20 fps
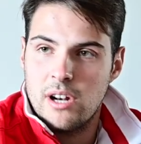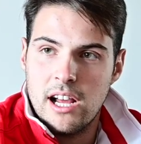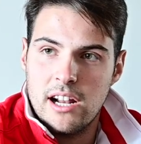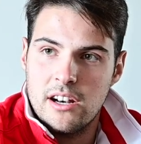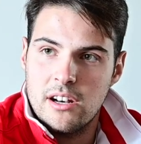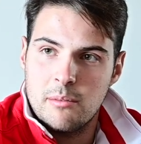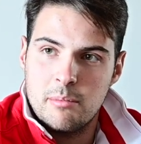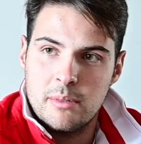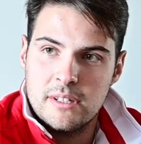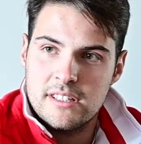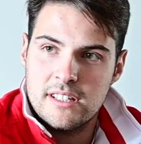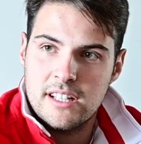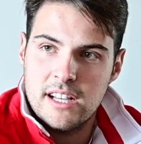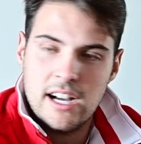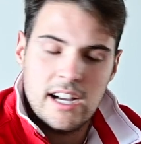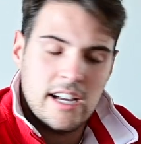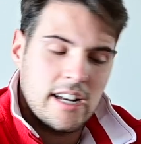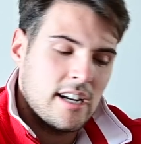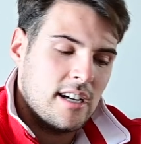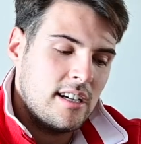l'anno a
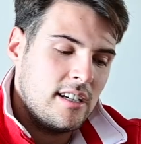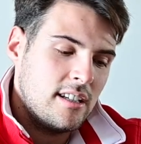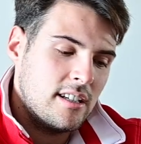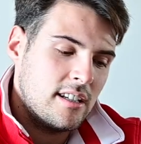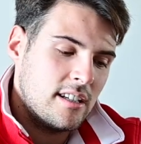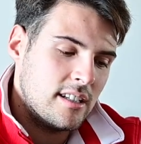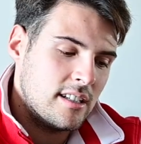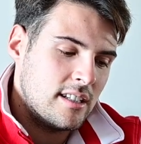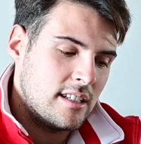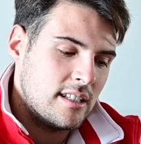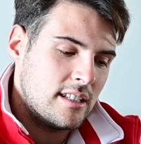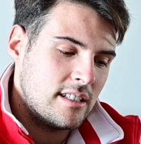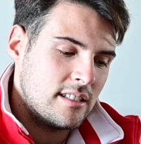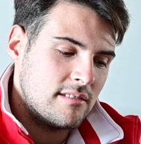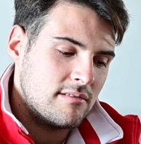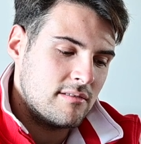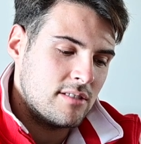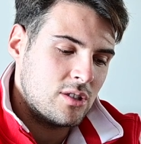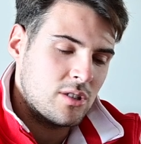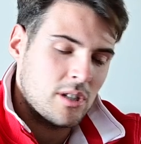Pescara, eh,
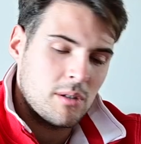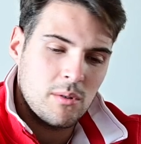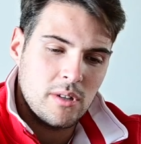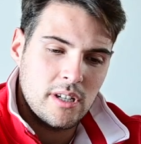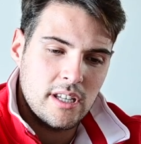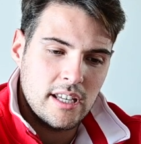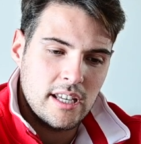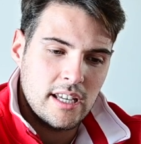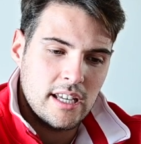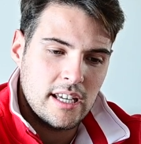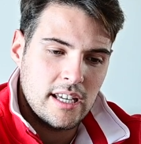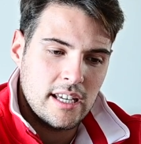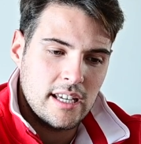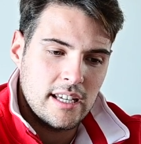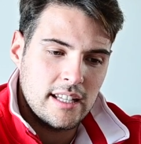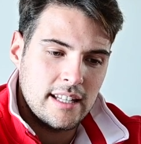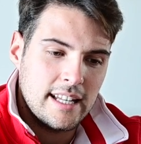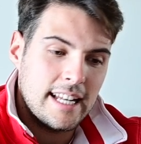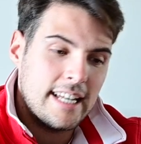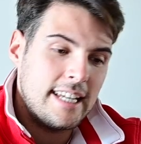diciamo
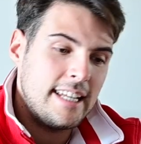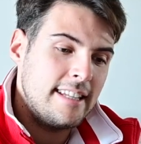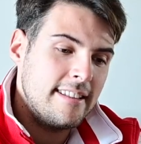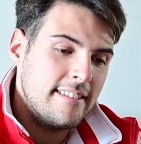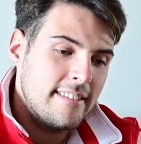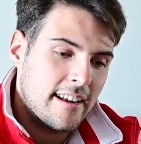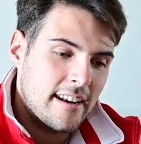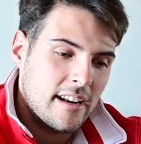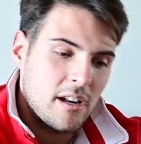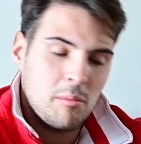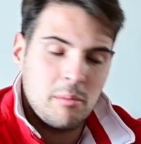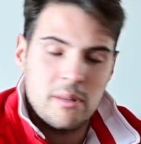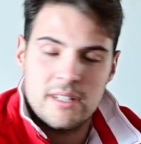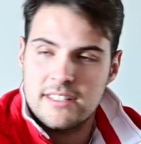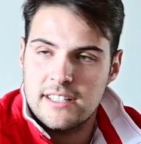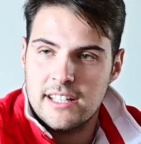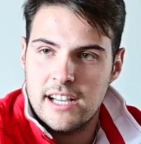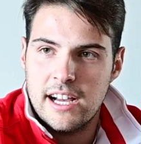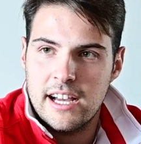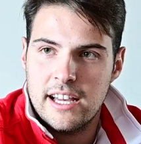che nell'Inter nel
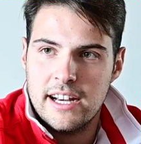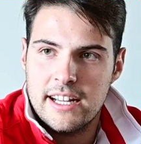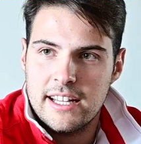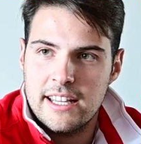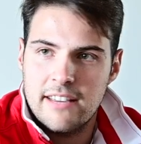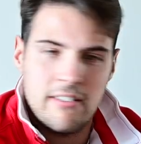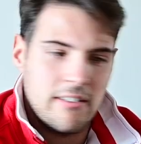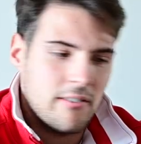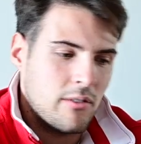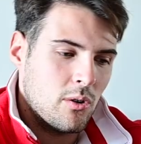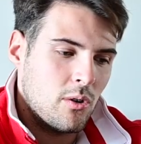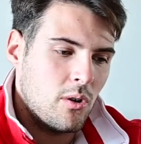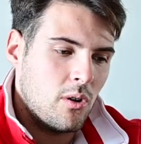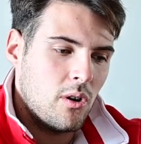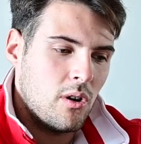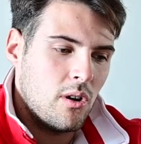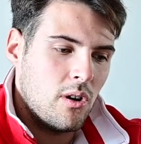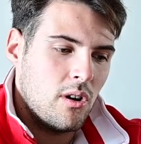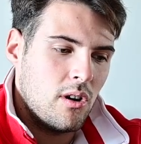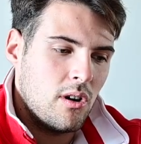Pescara che
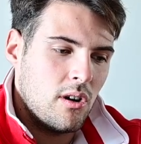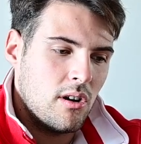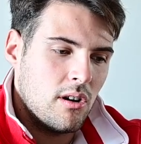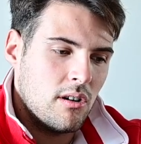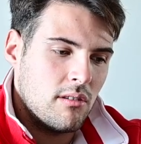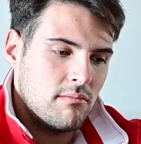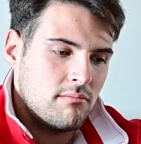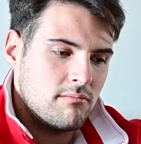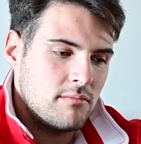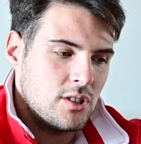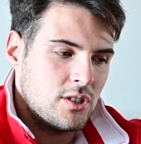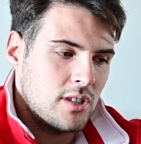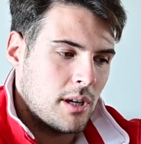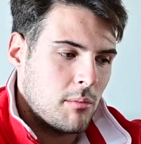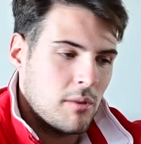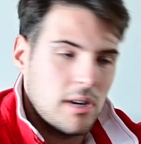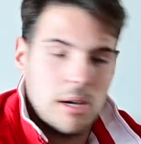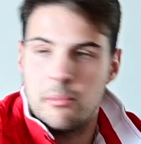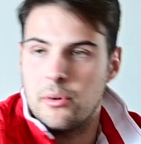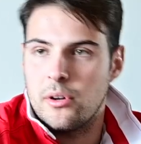avevano
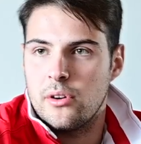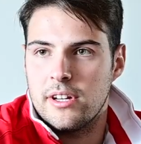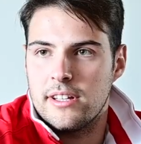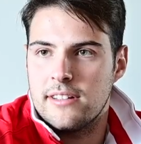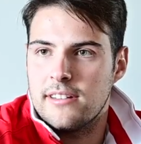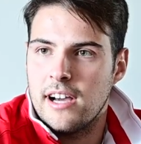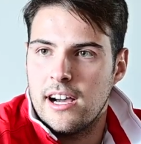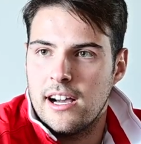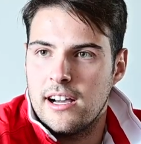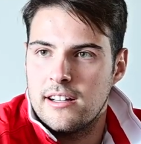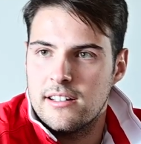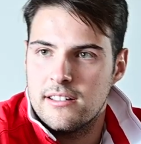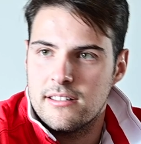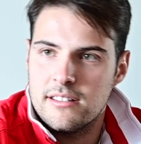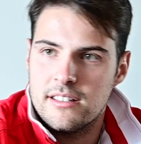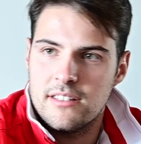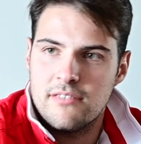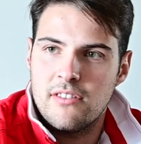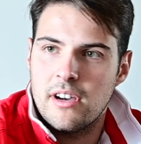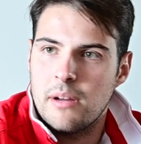diciamo, la priorità
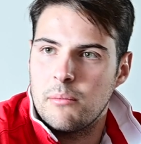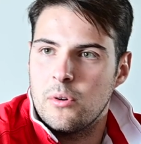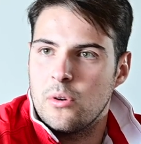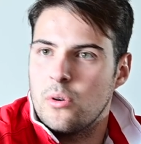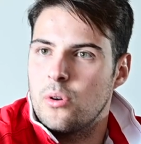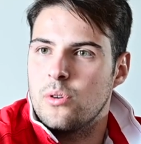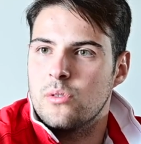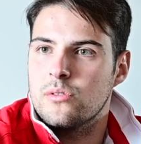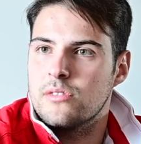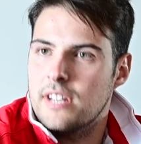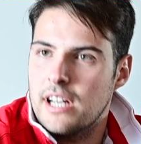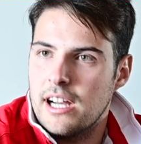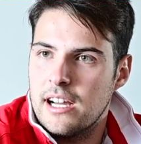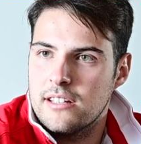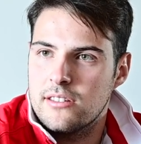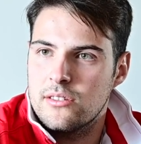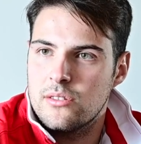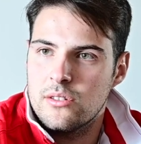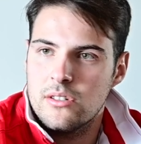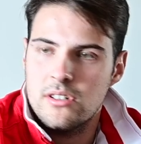di farmi un
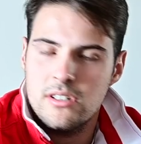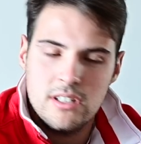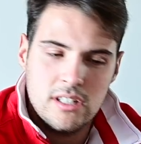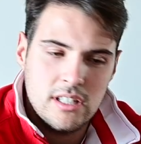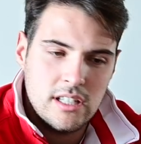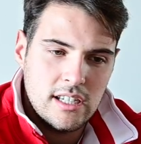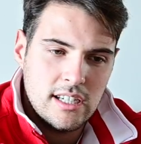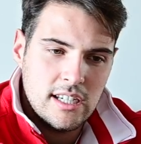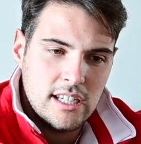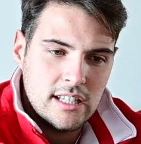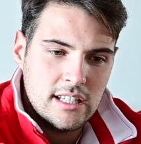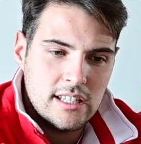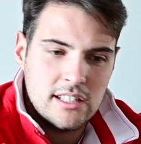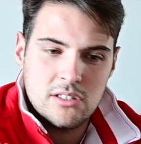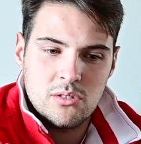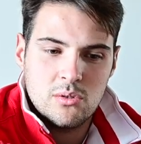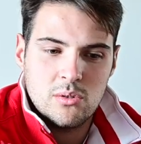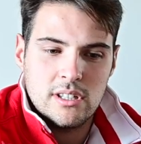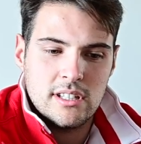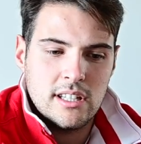contratto,
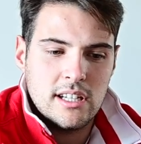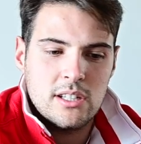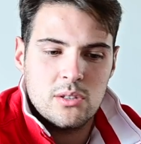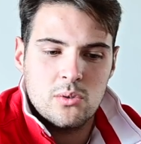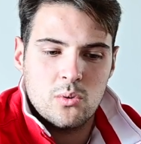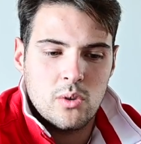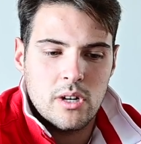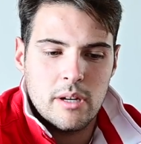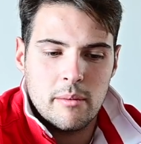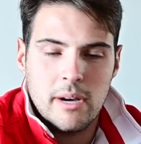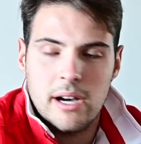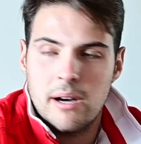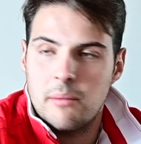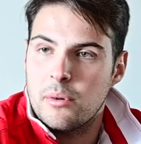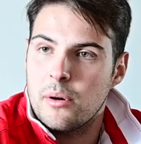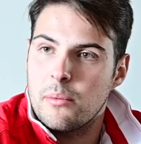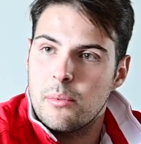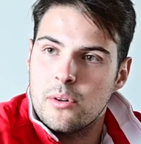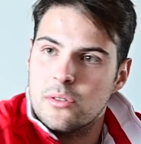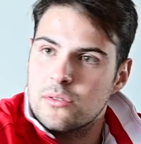nessuna delle due mi ha
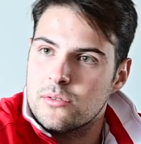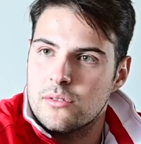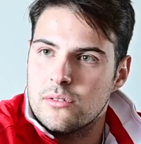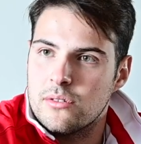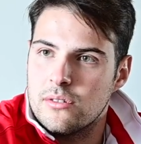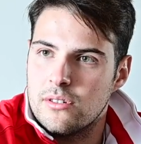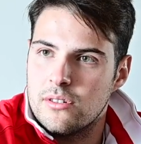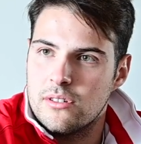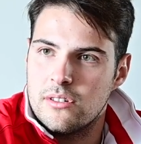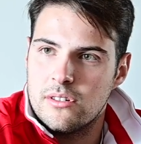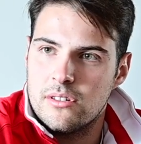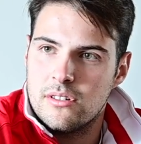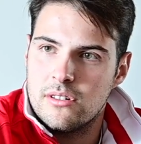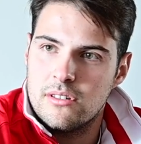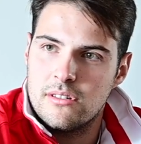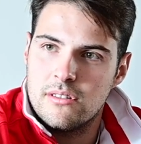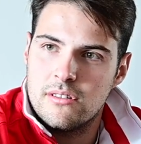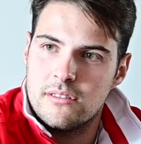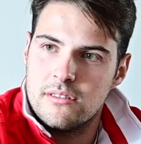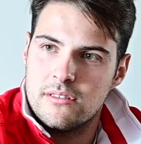proposto
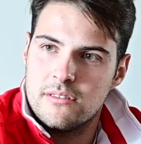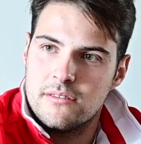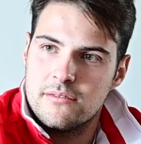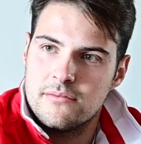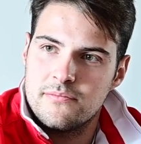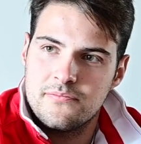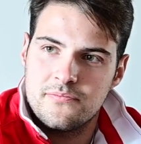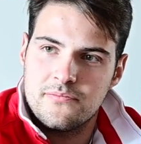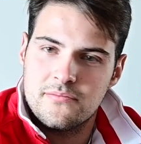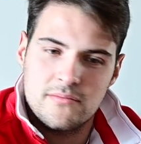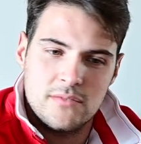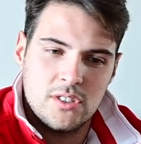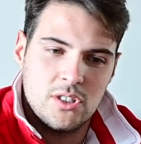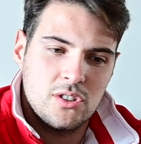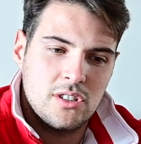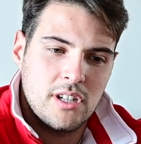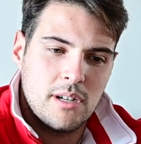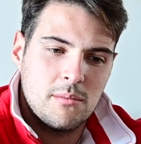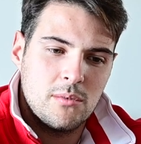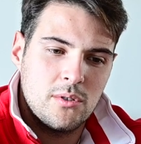
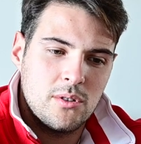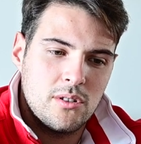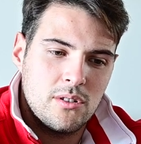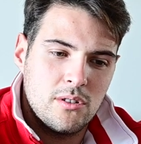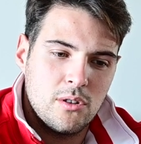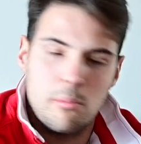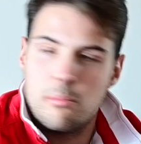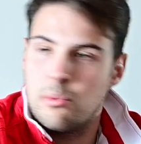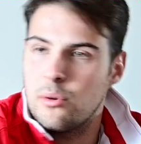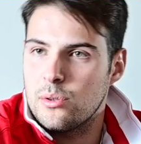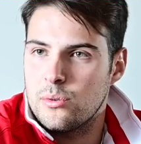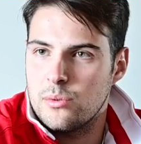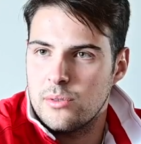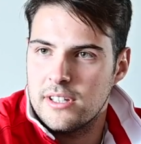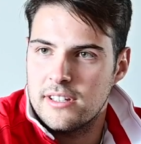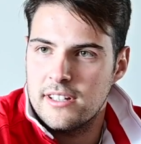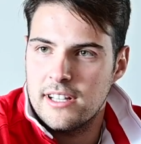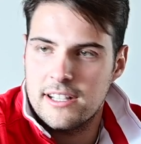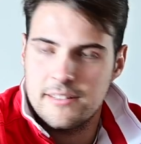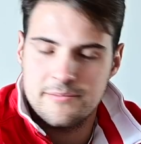diciamo,
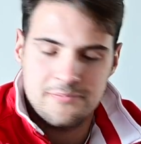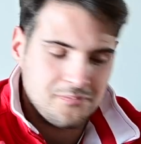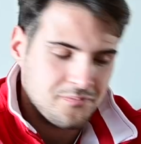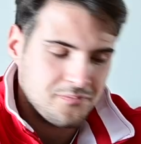l'opportunità.